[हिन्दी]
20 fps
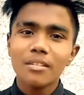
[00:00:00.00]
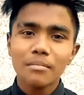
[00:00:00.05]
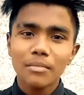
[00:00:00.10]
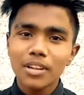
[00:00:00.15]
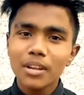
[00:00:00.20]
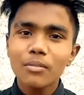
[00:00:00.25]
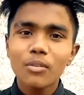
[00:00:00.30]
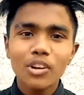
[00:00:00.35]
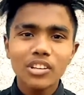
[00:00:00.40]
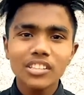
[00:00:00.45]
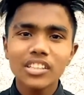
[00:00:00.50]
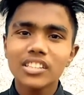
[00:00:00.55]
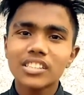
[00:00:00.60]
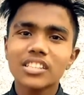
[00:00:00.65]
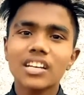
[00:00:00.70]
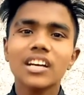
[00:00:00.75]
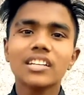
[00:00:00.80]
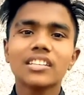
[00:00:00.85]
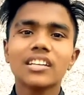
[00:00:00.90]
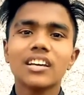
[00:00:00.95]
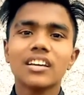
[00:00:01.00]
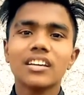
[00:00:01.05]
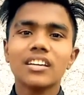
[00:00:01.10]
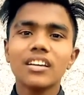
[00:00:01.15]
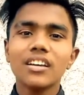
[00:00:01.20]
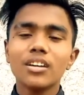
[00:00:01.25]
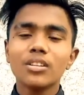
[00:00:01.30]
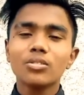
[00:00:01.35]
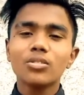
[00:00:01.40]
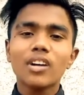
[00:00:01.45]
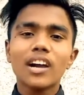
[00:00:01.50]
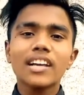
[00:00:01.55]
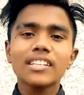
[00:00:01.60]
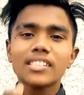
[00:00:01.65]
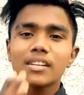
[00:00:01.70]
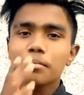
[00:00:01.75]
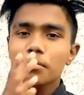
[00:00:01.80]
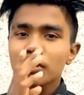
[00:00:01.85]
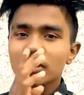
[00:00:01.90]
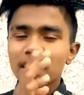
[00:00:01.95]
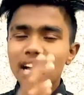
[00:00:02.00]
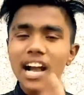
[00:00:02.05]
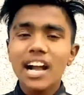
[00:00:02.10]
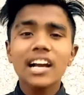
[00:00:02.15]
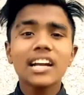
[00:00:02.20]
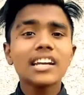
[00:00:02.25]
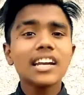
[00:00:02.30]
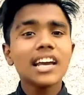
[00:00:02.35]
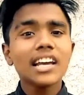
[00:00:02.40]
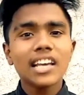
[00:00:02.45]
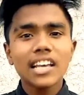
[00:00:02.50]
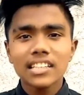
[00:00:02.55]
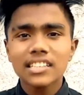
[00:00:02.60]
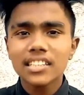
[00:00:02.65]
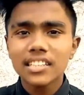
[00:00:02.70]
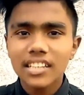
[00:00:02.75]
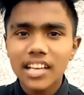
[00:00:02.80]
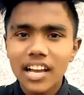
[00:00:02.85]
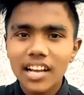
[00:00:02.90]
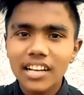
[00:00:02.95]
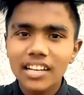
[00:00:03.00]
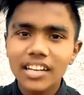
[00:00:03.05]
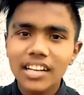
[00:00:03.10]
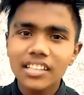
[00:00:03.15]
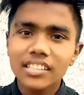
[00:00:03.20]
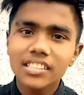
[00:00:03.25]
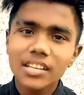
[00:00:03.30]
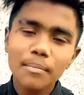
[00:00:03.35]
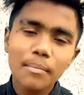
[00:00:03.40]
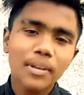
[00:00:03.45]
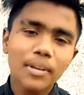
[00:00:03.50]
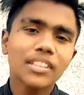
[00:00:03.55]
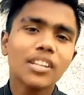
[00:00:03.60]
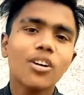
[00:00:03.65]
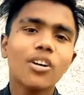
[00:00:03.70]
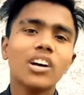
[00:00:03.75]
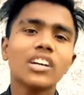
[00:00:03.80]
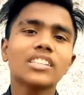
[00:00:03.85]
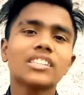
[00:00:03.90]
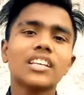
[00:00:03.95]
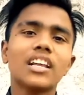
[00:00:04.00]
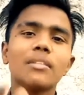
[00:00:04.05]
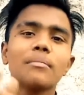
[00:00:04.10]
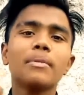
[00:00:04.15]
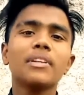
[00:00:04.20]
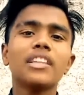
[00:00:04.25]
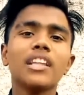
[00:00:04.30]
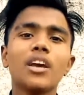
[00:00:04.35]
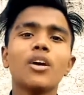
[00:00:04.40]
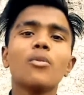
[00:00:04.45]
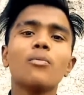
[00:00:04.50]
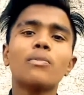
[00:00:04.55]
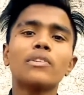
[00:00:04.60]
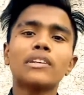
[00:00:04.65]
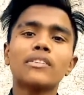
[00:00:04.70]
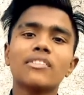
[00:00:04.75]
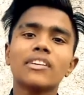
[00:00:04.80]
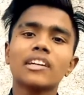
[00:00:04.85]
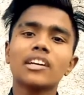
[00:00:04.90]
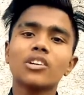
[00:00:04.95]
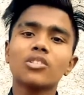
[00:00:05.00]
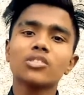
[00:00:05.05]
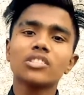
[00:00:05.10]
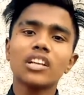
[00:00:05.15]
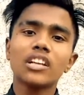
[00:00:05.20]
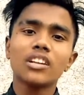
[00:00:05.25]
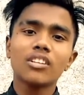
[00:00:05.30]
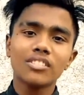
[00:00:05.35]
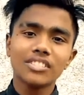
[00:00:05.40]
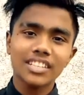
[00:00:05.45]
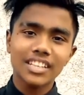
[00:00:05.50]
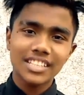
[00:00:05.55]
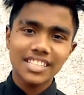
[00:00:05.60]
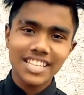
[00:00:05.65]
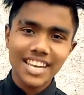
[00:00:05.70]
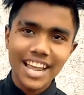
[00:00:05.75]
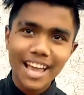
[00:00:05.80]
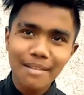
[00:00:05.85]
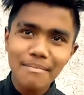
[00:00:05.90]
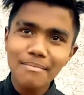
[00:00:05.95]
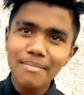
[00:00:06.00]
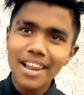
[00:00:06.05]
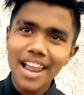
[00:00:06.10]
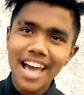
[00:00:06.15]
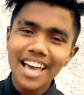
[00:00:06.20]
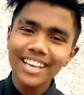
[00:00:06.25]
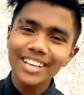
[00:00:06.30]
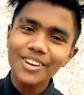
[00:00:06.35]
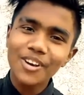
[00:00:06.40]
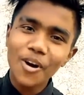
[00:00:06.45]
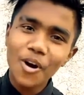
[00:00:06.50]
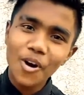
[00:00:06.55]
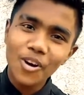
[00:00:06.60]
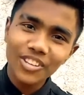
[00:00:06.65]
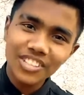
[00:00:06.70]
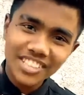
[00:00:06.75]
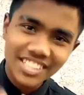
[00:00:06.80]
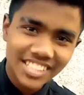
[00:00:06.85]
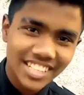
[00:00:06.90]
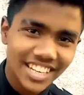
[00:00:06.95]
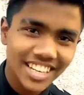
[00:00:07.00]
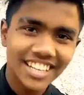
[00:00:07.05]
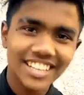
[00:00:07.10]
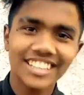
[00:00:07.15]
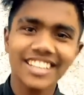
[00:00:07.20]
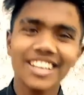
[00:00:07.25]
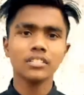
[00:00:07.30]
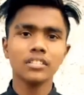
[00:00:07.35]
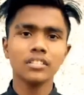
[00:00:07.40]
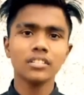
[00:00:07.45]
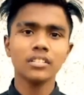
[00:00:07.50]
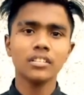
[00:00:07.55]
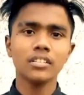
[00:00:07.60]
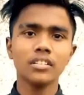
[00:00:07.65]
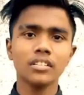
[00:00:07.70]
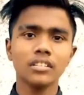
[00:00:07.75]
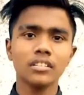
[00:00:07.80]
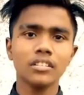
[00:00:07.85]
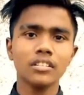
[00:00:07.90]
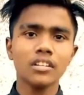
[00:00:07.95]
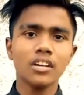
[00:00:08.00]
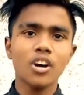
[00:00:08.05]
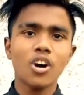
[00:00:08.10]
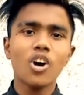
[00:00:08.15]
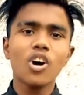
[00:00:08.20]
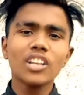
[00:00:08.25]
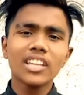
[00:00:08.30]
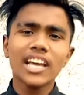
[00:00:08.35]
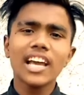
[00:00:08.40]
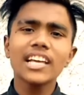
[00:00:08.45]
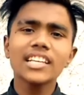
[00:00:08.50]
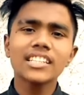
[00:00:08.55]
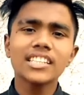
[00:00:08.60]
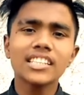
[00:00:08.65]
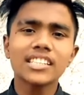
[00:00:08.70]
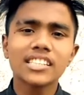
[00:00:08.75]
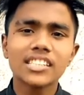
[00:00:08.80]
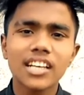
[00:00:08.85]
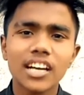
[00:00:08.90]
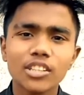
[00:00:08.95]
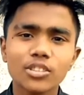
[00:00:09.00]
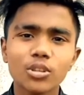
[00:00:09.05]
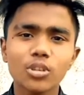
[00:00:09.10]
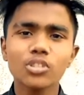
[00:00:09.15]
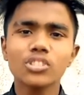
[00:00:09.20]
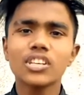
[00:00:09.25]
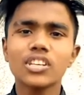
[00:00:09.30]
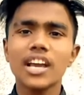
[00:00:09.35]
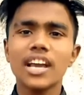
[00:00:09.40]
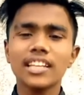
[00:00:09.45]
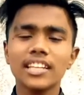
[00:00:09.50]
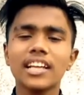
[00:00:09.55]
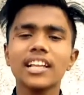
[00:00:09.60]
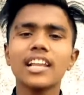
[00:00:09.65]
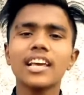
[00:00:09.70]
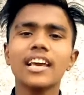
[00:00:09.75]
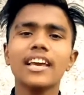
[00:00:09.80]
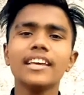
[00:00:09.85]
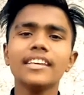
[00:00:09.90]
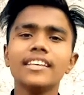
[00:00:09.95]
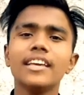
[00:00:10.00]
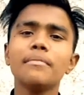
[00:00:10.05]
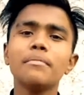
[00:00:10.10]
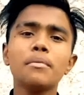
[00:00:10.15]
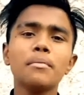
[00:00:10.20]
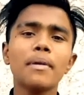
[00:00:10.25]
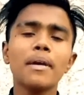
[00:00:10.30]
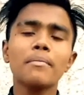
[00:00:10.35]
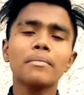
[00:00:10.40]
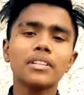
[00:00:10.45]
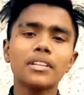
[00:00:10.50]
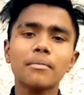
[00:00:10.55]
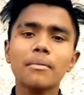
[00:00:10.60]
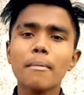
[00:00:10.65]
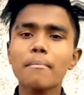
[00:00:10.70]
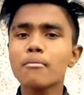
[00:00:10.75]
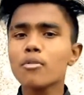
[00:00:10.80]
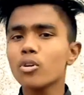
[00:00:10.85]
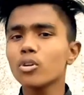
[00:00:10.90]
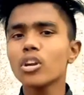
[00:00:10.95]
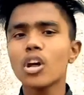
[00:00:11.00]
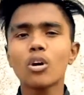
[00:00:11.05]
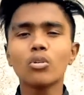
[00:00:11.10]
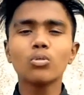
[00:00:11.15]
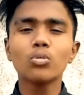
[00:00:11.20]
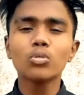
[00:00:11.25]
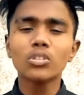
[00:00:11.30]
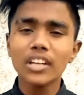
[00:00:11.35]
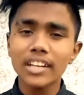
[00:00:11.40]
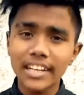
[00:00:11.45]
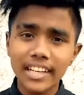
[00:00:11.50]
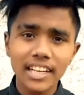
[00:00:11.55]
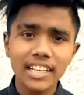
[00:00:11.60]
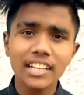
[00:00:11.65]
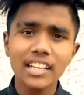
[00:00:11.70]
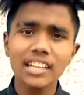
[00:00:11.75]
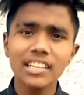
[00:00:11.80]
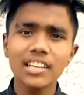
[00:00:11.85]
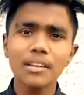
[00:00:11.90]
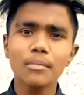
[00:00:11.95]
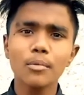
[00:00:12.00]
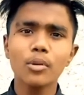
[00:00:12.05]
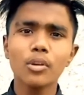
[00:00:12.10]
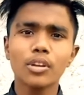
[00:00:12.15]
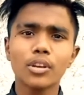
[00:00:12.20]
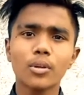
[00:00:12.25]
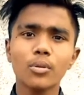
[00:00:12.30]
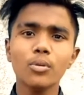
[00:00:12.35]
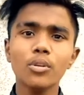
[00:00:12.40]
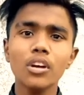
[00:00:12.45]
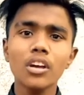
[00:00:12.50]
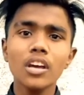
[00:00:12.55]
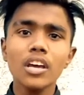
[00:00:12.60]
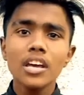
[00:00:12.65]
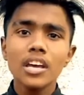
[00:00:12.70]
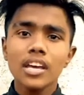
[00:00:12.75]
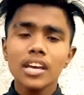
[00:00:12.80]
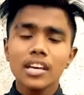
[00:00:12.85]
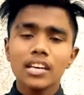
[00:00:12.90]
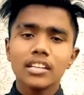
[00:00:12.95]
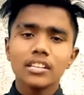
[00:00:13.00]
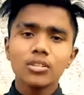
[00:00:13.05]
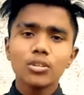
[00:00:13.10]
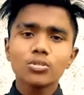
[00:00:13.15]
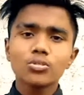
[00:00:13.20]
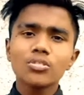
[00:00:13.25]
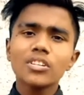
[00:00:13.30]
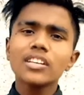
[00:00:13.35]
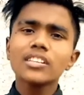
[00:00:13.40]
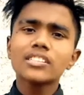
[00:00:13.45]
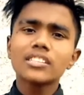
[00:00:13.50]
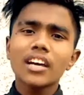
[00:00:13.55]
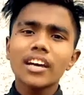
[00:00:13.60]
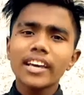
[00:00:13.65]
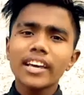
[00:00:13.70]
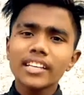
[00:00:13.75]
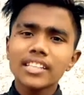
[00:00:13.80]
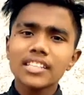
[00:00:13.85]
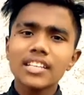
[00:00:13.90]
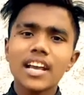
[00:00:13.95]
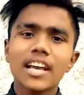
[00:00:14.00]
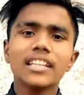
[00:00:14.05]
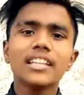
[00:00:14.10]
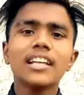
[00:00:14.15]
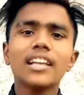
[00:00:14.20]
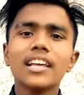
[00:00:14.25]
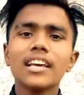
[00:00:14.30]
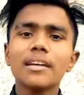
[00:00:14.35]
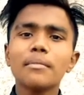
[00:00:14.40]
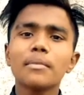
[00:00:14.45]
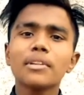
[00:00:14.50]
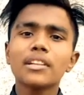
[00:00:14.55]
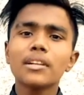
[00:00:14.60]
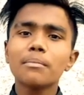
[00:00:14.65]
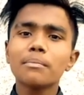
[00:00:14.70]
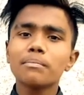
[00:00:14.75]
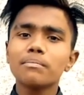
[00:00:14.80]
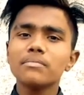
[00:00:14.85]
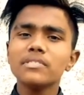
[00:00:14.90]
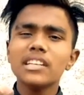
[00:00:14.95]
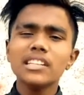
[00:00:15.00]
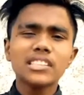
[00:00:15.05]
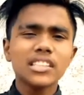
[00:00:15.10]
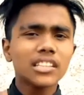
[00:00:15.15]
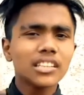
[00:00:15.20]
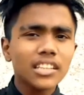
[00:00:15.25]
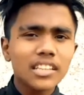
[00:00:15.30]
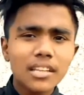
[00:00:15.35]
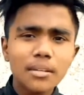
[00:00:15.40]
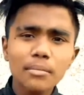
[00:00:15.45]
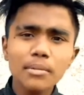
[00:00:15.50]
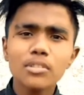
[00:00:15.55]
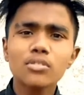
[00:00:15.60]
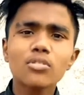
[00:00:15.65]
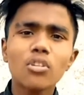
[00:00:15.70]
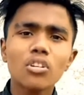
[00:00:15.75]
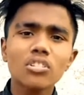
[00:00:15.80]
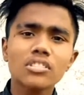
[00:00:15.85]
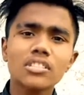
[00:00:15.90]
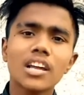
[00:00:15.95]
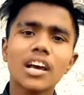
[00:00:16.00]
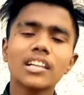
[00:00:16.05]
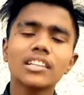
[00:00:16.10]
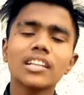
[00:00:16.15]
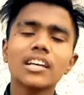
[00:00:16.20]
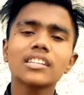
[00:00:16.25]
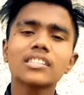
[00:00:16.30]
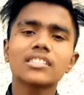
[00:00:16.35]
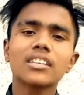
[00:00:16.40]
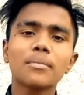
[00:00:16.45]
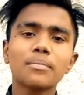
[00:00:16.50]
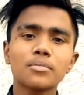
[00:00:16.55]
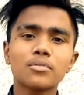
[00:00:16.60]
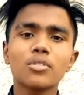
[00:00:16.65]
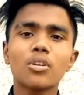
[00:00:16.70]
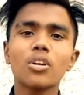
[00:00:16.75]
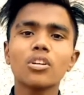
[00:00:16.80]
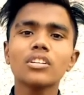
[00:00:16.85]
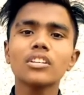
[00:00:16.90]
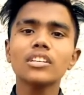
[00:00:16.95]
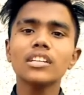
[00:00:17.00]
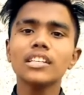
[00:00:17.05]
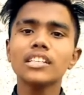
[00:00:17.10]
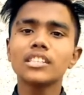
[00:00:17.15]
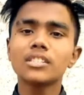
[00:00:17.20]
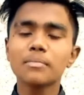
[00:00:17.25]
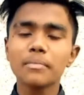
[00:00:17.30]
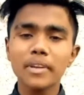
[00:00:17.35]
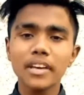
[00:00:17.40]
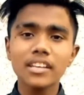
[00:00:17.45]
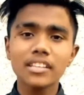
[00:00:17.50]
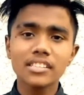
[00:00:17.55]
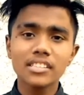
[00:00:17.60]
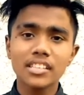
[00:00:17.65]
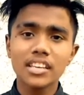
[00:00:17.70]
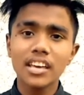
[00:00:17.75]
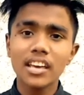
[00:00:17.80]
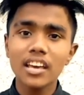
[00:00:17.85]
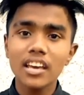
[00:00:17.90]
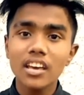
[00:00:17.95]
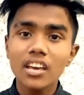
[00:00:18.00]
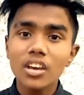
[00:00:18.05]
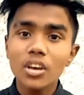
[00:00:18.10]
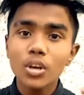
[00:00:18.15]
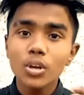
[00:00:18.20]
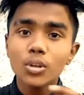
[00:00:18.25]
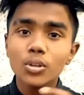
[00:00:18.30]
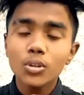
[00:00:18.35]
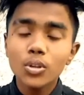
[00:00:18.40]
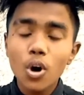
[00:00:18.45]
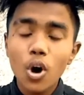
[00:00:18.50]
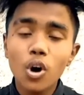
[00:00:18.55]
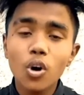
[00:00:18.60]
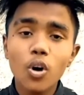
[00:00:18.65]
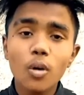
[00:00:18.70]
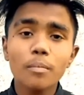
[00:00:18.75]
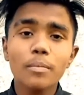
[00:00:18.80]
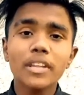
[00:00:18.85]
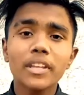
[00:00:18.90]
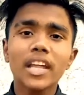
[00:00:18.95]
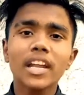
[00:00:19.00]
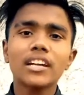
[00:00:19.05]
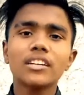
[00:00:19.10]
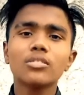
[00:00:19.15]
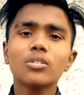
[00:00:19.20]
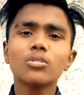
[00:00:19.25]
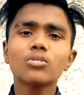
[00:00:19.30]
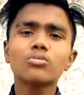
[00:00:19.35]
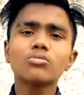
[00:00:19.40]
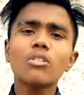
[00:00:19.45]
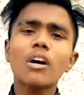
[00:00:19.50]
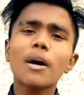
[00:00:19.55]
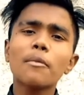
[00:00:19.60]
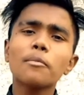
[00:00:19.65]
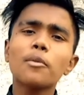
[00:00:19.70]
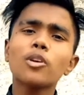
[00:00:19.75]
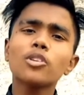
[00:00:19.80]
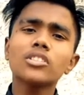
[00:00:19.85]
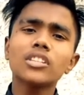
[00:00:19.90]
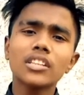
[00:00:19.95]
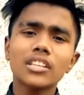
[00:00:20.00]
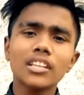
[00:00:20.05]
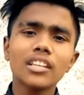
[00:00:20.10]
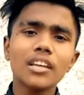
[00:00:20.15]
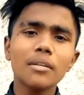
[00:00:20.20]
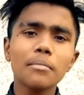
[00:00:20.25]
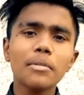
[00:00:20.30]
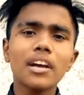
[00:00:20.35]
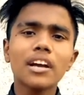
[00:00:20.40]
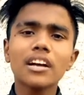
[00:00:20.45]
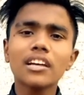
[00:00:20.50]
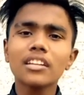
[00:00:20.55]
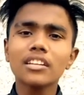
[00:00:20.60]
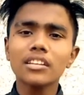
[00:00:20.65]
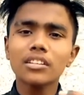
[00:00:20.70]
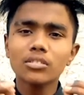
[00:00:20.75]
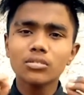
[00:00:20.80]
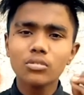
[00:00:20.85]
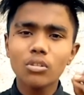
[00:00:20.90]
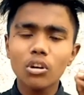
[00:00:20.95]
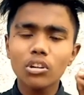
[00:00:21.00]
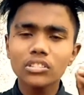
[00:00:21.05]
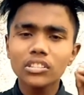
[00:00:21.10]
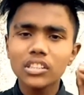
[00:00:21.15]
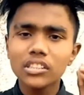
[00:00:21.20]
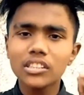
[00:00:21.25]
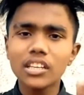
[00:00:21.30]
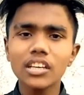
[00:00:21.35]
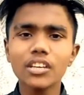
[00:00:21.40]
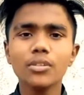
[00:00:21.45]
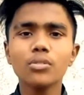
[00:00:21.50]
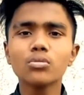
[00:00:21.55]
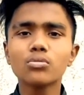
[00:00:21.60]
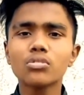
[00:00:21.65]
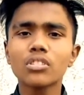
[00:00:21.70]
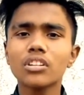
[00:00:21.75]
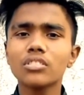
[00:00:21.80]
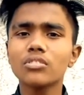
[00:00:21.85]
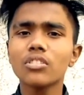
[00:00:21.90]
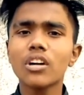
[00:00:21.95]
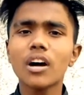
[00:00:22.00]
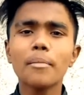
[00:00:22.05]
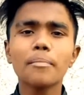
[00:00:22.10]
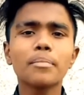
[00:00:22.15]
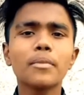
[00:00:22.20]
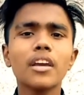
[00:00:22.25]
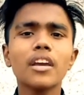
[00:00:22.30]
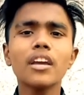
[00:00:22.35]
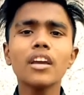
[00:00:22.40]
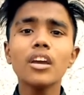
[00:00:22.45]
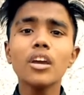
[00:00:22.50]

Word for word: मतलब वॉइस अच्छा आता है तो क्या सबको क्या करना है कैसे क्या करना है सब बताऊँगा चैनल पर नए हो फटाफट करो चैनल को सब्सक्राइब लाइक और शेयर और गाइस इसका जो चैनल है ये भी मैं मतलब आपको डाउनलोड करने के लिए नहीं बोल रहा हूँ दोस्तों इसका एक चैनल है मतलब ये जितने भी सॉन्ग डालता है सब सॉन्ग इसमें इसके नो हैं दोस्तों आप लोग जितने भी अगर सॉन्ग्स इसके यूज़ करते हो आपके